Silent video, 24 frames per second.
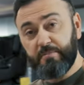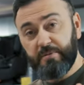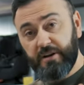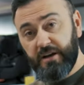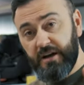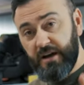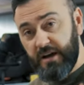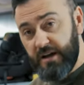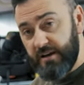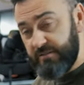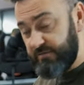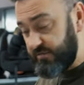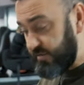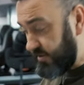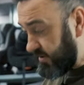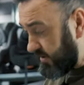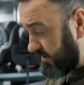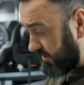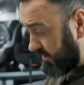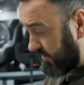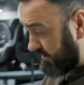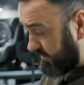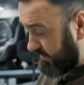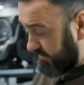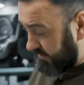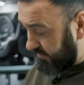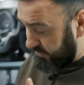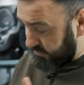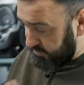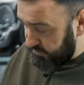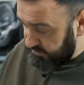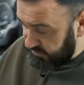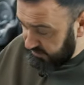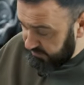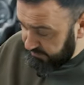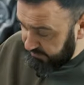Правильно,
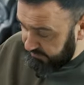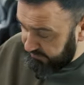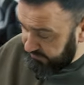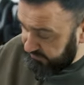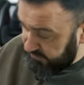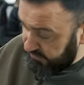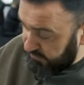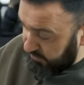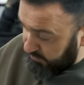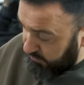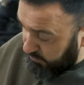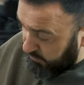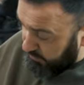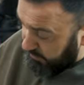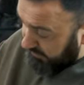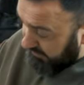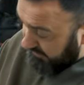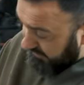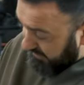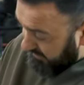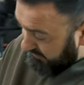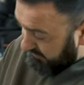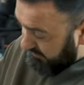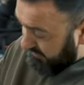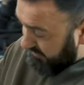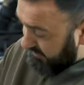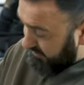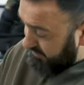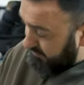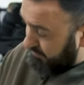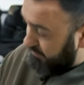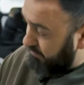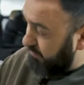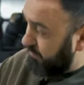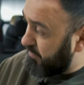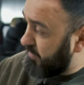еще раз повторю, правильно
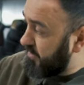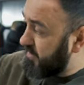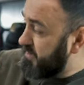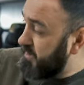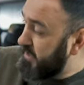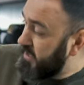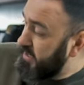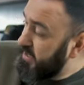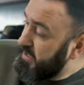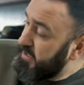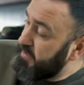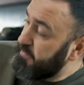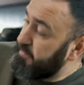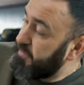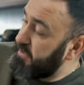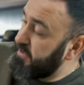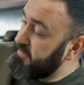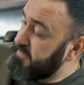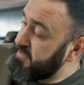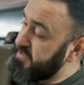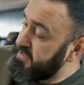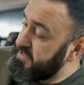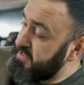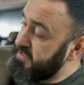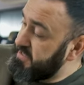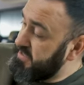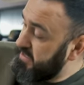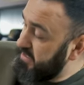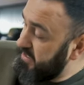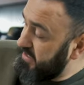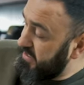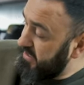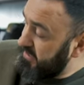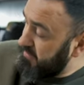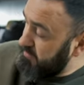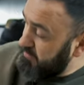провести
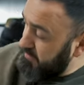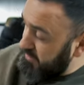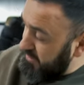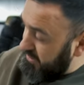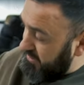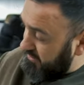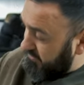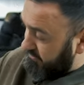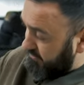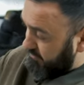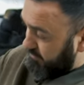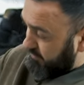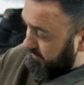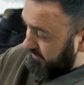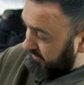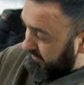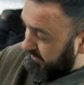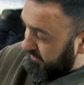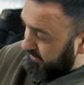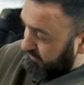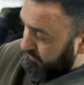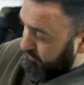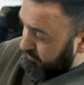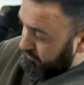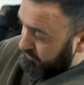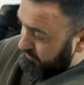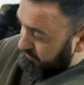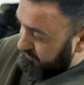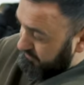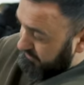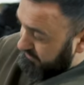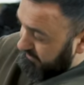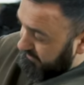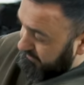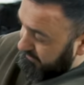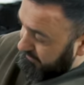ремень в
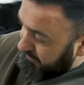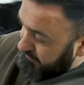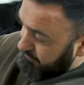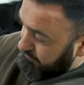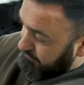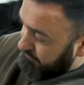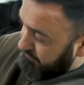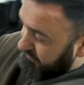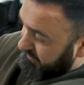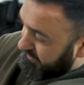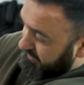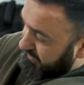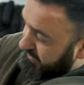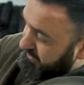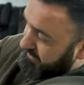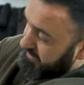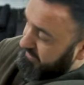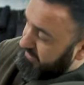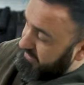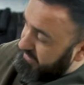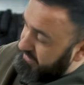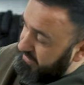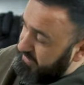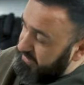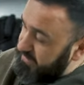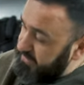подголовнике и